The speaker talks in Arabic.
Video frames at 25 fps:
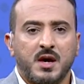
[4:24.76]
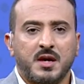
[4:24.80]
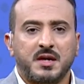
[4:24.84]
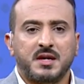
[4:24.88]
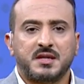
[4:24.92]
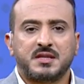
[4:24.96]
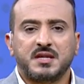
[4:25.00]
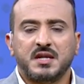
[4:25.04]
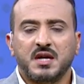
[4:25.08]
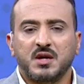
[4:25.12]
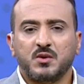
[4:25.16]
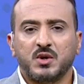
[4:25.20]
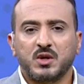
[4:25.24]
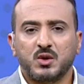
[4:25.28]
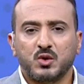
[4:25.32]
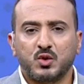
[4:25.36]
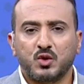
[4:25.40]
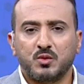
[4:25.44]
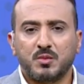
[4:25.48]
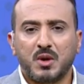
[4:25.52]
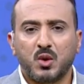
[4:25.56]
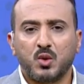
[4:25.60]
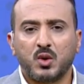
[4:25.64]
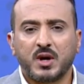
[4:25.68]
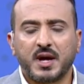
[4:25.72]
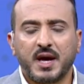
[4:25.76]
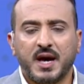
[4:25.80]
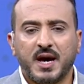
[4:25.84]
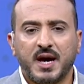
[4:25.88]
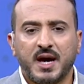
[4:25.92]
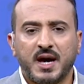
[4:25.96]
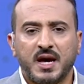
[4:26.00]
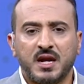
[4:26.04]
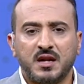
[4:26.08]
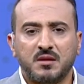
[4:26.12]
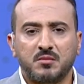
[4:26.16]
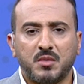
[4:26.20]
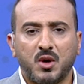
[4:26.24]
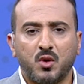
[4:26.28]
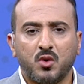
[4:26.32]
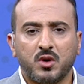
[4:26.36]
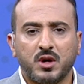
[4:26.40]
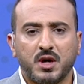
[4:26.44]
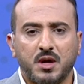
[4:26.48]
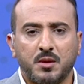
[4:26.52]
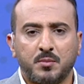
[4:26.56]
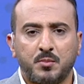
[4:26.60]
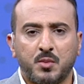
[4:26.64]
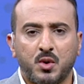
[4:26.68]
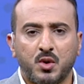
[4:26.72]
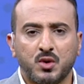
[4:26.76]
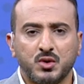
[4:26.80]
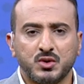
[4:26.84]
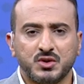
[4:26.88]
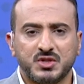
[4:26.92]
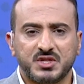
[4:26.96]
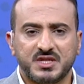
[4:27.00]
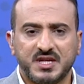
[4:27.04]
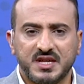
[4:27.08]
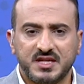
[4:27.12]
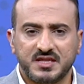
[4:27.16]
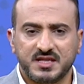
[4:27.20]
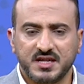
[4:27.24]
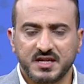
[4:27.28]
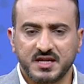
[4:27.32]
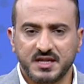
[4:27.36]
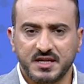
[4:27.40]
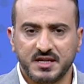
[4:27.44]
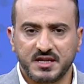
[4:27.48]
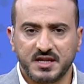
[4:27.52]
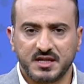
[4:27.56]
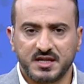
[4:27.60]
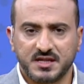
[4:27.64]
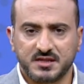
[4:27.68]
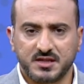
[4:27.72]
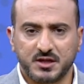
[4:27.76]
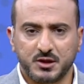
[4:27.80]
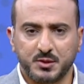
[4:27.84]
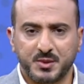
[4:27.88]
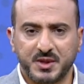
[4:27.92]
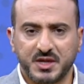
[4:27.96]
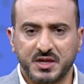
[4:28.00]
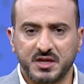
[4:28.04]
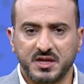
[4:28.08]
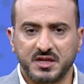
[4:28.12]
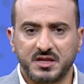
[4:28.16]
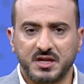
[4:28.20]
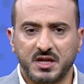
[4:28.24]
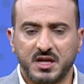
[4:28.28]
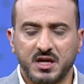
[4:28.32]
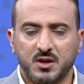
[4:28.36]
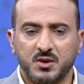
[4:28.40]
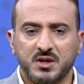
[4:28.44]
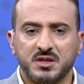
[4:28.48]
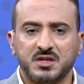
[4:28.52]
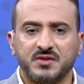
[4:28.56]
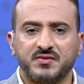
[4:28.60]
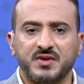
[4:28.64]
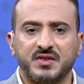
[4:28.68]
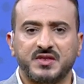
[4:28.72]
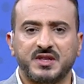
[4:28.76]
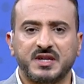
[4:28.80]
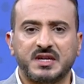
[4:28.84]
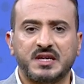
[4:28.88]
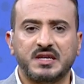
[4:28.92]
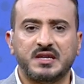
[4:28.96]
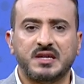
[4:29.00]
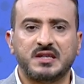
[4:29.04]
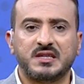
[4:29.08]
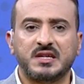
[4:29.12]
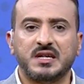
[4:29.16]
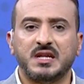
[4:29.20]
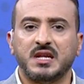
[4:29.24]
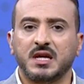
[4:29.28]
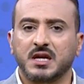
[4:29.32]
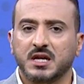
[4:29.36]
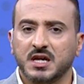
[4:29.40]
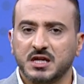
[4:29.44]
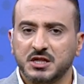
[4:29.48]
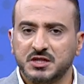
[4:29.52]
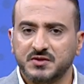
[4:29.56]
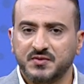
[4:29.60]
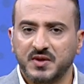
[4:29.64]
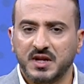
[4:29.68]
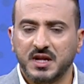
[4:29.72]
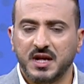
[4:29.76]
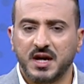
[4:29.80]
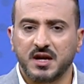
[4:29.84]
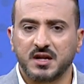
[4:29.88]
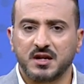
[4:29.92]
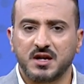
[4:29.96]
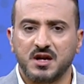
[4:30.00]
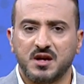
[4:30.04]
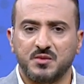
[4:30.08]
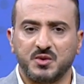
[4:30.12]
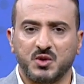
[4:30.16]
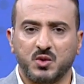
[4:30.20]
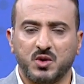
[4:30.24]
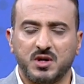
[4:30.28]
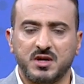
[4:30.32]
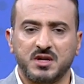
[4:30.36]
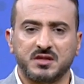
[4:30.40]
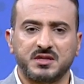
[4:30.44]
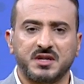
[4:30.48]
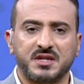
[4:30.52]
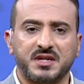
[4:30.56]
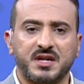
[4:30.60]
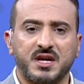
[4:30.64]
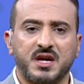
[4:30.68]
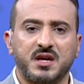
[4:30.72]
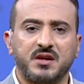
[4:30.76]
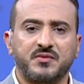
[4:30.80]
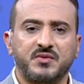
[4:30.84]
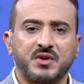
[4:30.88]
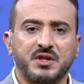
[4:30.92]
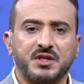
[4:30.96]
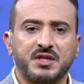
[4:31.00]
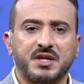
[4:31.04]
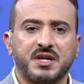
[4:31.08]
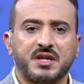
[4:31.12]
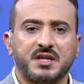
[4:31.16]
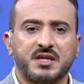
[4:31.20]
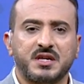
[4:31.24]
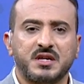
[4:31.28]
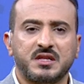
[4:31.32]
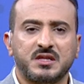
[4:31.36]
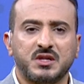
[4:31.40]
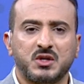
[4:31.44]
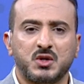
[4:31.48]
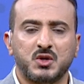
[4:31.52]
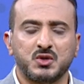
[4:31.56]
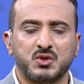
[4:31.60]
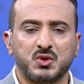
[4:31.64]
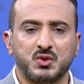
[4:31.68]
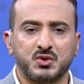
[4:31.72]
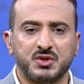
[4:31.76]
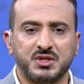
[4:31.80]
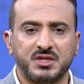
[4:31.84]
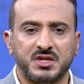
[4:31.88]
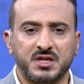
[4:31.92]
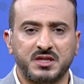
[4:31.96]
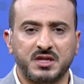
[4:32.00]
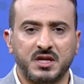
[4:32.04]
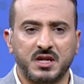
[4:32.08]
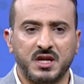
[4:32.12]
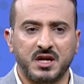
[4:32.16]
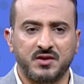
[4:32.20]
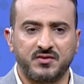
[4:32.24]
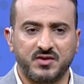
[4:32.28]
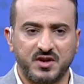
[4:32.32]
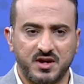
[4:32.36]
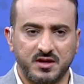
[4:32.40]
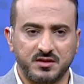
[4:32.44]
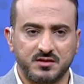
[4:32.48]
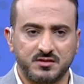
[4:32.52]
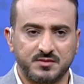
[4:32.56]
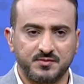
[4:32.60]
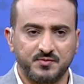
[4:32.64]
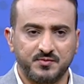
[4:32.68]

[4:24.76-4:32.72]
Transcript: يتناول موقع الموقع بوست تقريرا عن تطبيقات الهواتف الذكية لكشف الأرقام وخطرها في انتهاكات خصوصية الأفراد